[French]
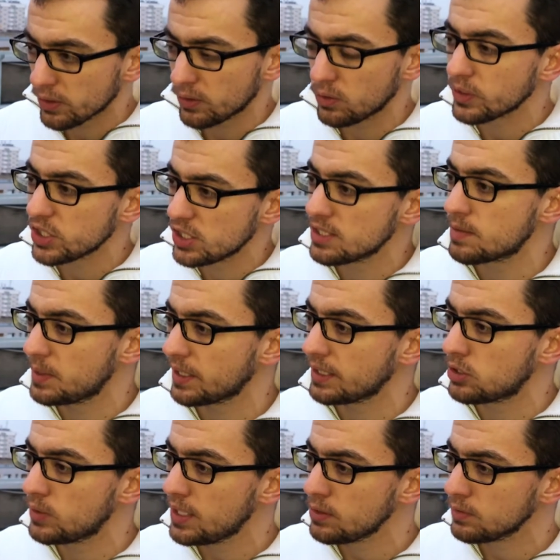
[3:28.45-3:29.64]
d'origine
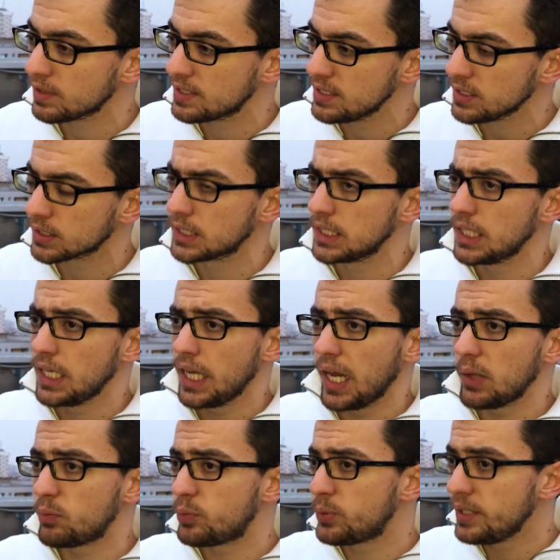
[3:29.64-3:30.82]
spirituelle, on va dire,
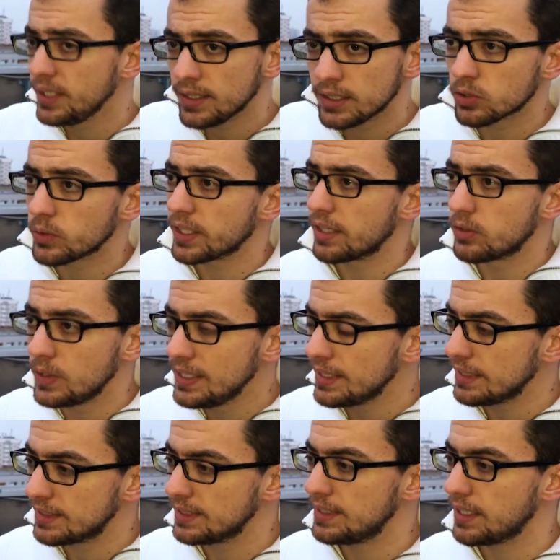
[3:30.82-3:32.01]
et puis qui sont catholiques,
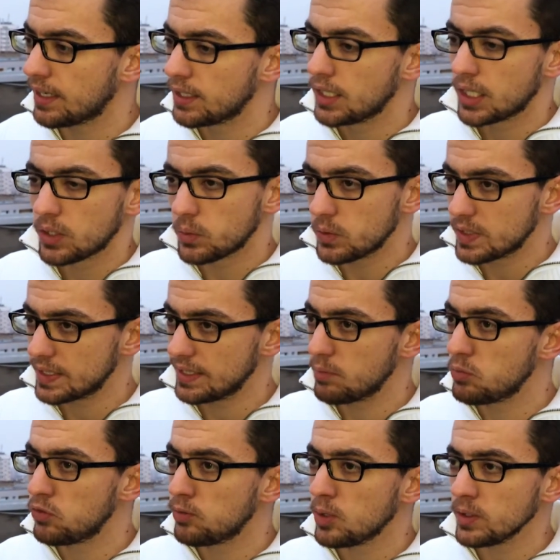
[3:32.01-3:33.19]
etc. Donc c'est un
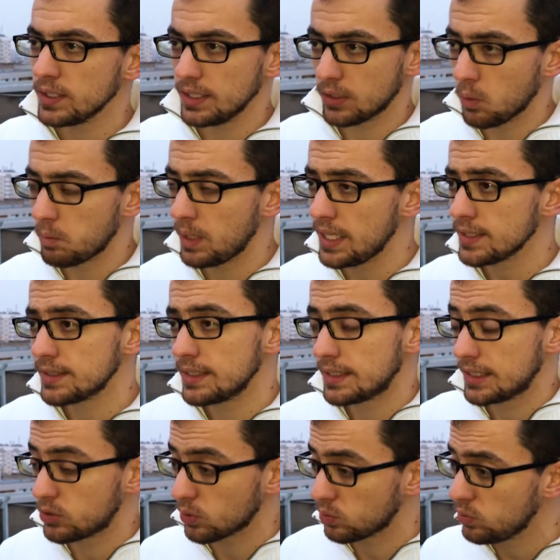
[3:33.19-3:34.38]
mouvement qui est complexe et qui est
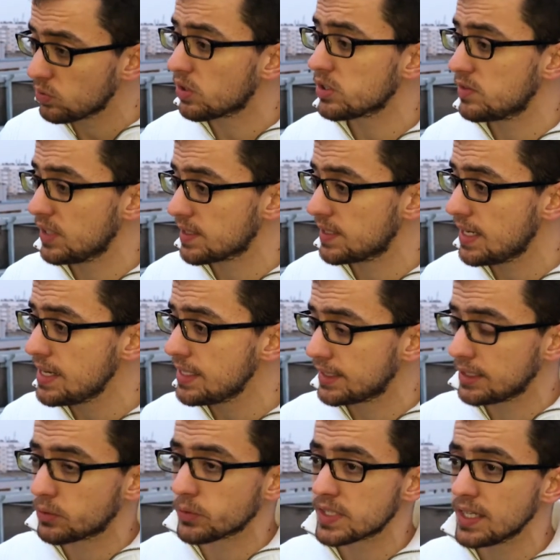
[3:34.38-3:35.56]
surtout transversal et qui
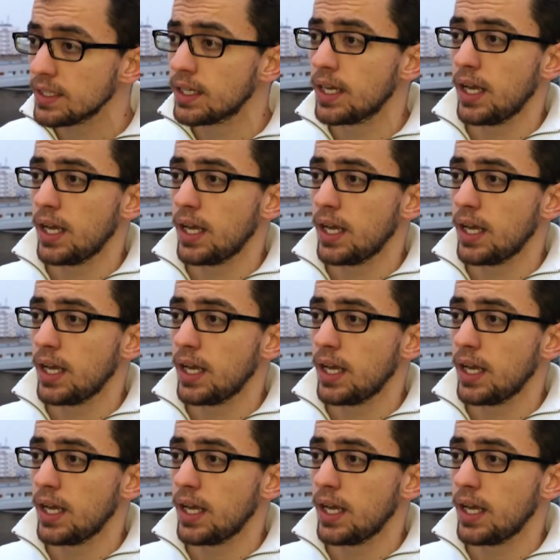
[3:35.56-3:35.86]
concerne